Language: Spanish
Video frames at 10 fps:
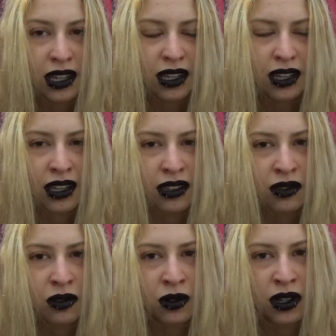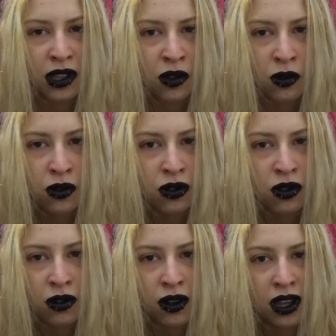¿Esto es
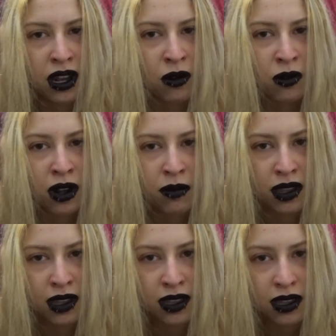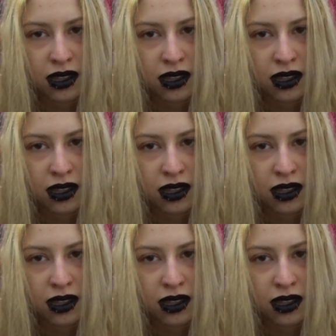justo en alguna medida?